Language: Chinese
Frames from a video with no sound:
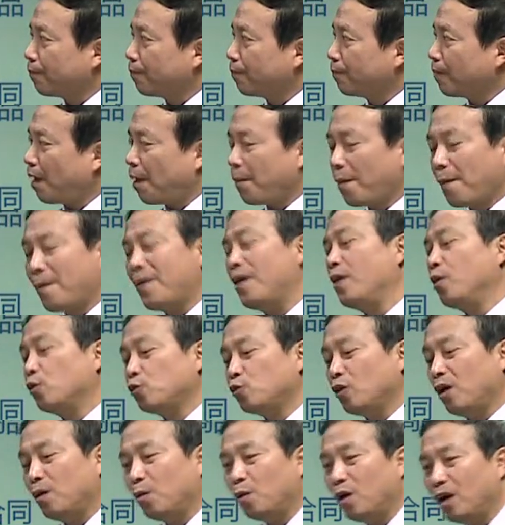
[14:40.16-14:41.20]
那么比如
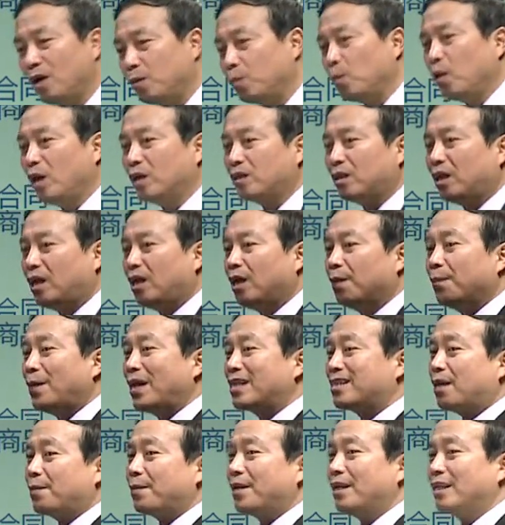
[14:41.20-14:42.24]
说我我这儿卖
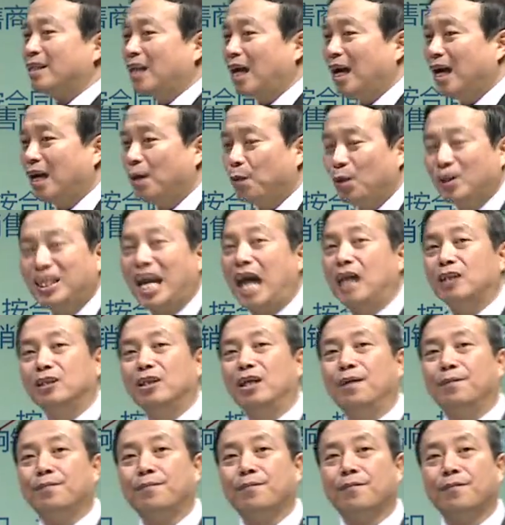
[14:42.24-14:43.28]
商品啊，我打
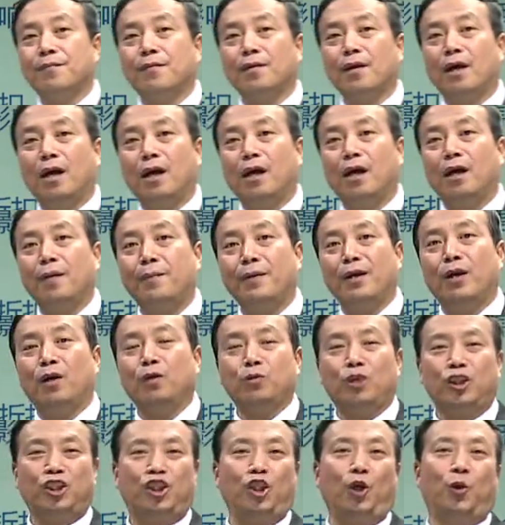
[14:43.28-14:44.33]
折，比如
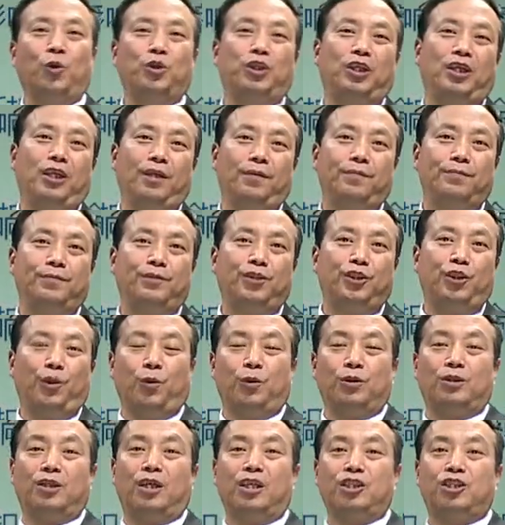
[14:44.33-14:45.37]
说九折，
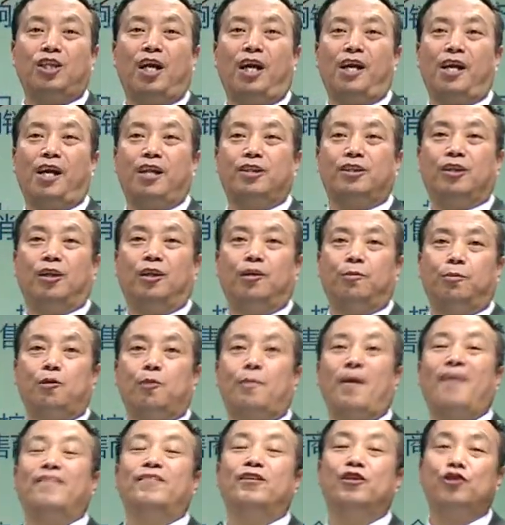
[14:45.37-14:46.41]
九折商业折扣不就
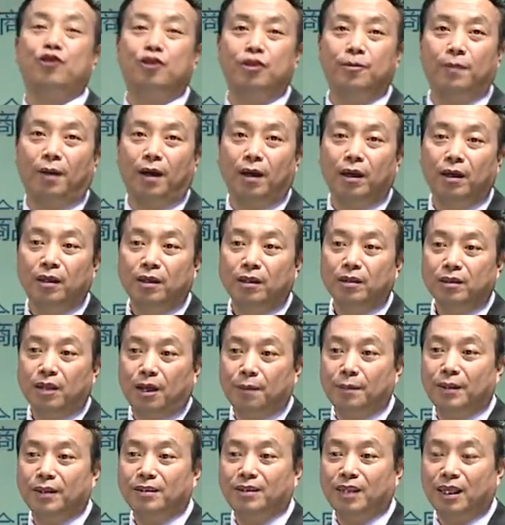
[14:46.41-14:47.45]
百分之十吗？
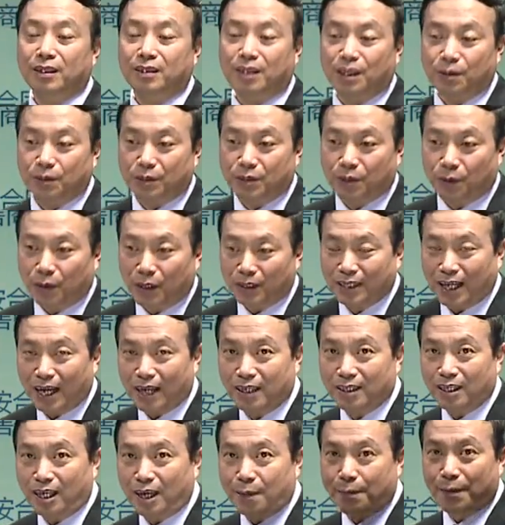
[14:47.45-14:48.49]
那么在这种情况下，
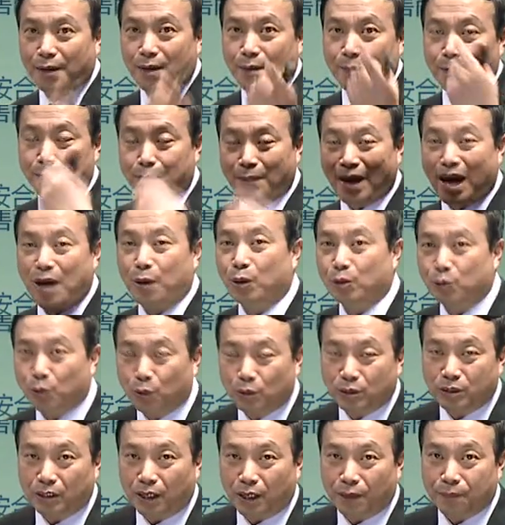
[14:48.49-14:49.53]
你们买我
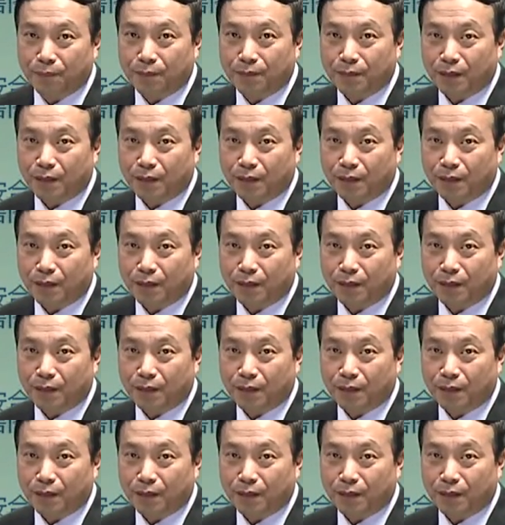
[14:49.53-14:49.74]
东西，